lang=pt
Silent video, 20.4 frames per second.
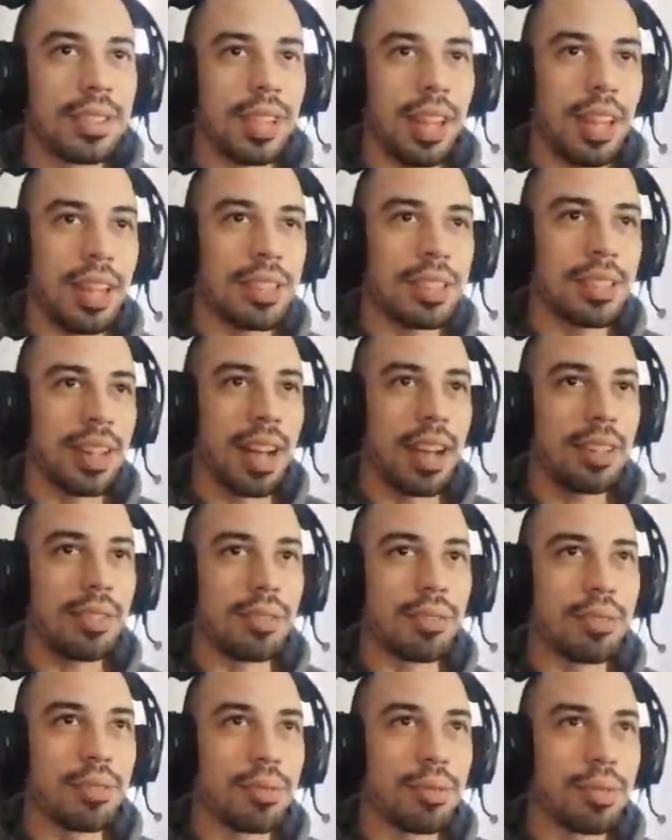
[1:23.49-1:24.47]
Tá lascado.
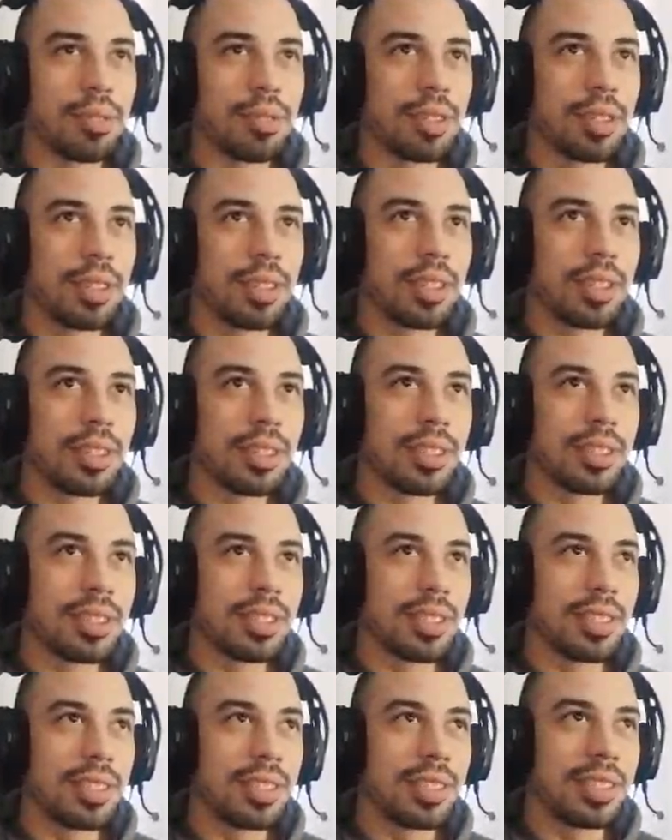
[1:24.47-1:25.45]
Ih, tem sangue, tem sangue.
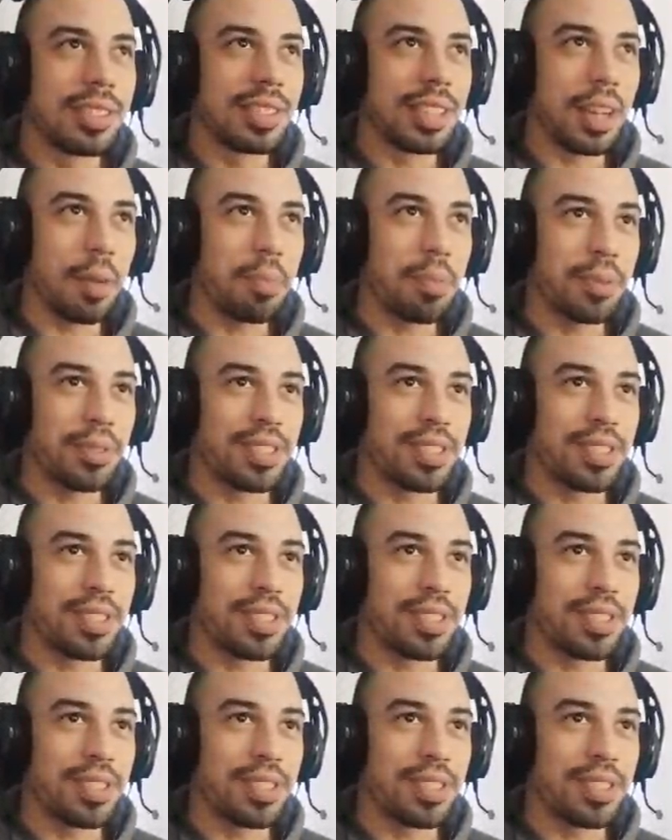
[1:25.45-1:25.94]
Tchau